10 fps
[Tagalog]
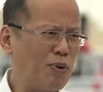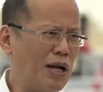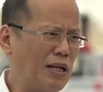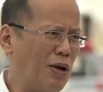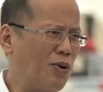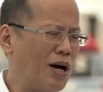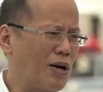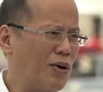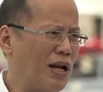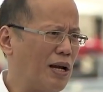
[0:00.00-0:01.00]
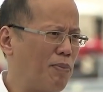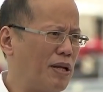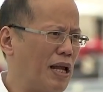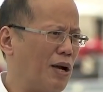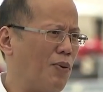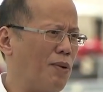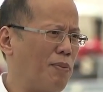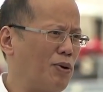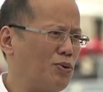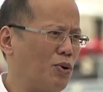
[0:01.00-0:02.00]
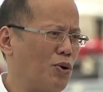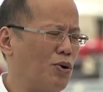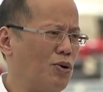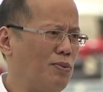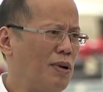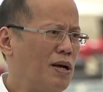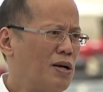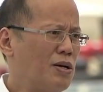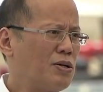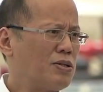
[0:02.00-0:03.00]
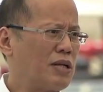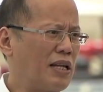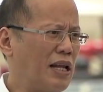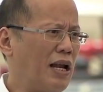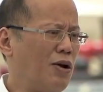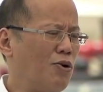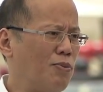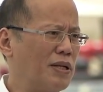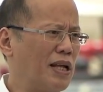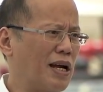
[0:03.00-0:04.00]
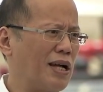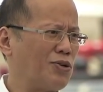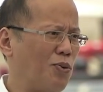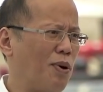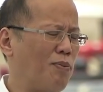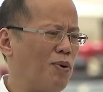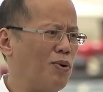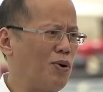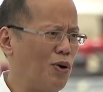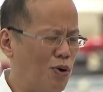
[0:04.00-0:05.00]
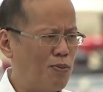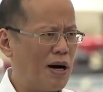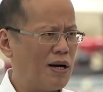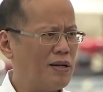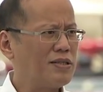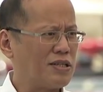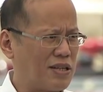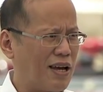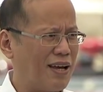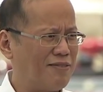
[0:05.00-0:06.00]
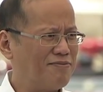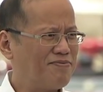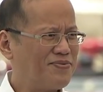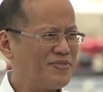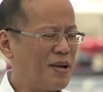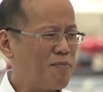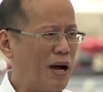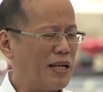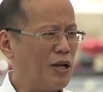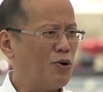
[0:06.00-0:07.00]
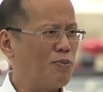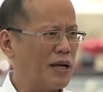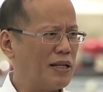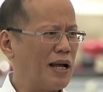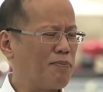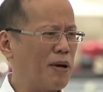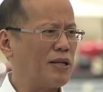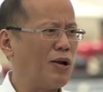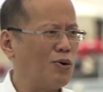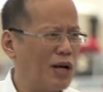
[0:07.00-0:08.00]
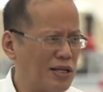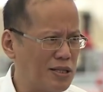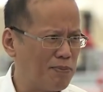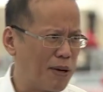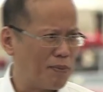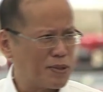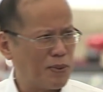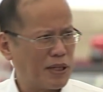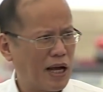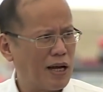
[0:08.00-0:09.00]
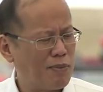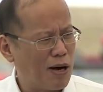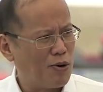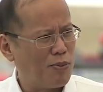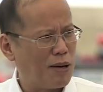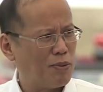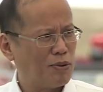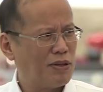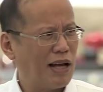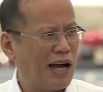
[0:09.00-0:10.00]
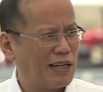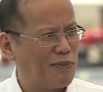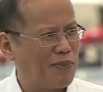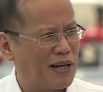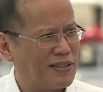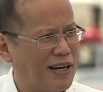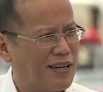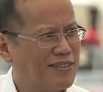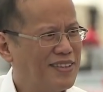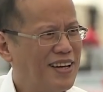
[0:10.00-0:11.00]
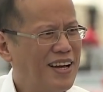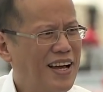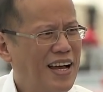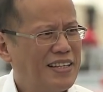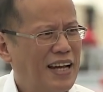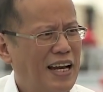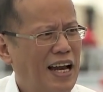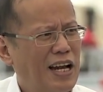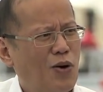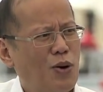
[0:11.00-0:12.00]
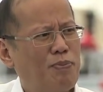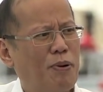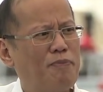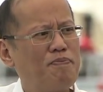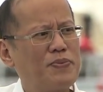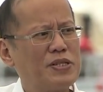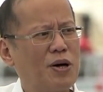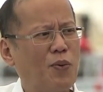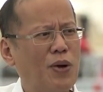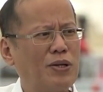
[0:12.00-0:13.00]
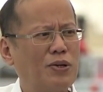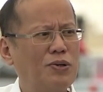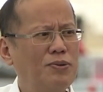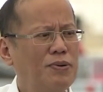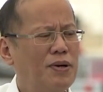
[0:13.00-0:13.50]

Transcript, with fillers: po natin nung araw na 12 minutong yon sandaling umandar at tumakbo yung lumang sasakyan. Pag hindi umandar, pag tinulak, siyempre mas matagal bago babot ang ating fire truck. Naalala ko rin po, isang kwento,